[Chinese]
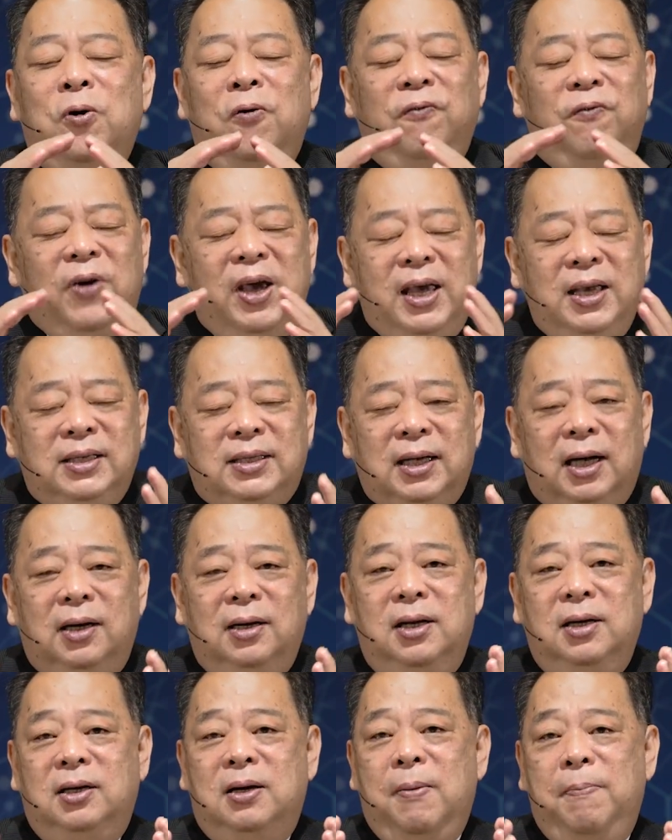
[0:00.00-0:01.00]
非常
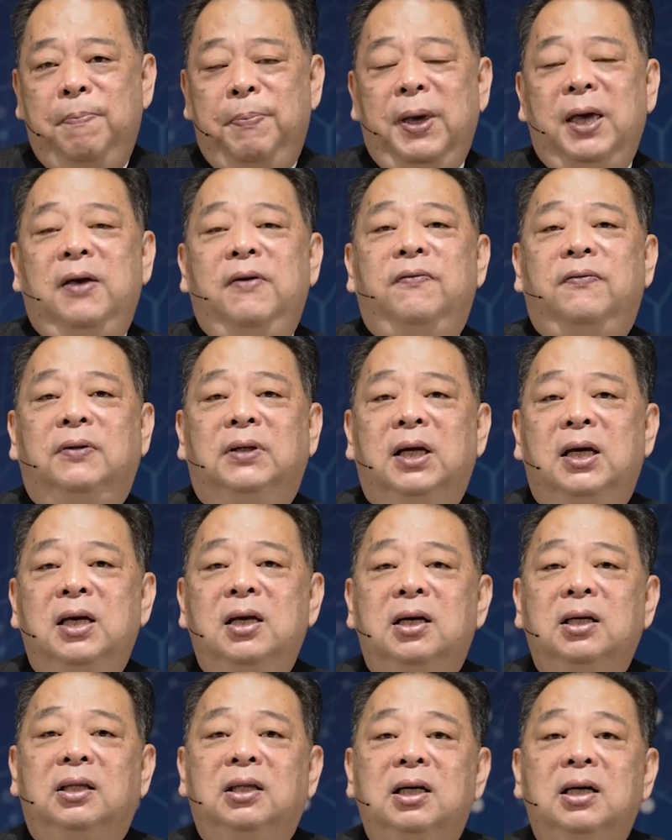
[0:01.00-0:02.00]
令人佩服的一
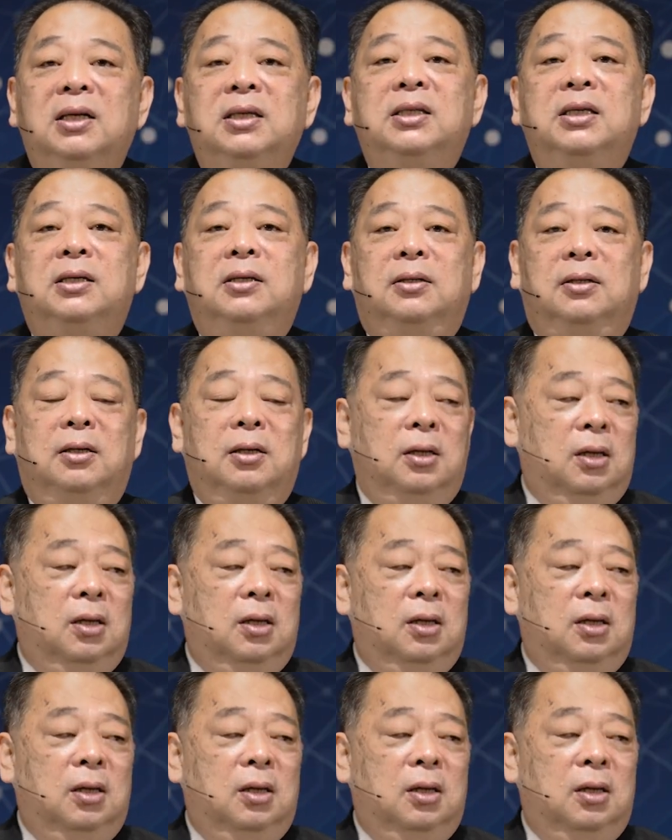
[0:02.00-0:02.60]
个德性。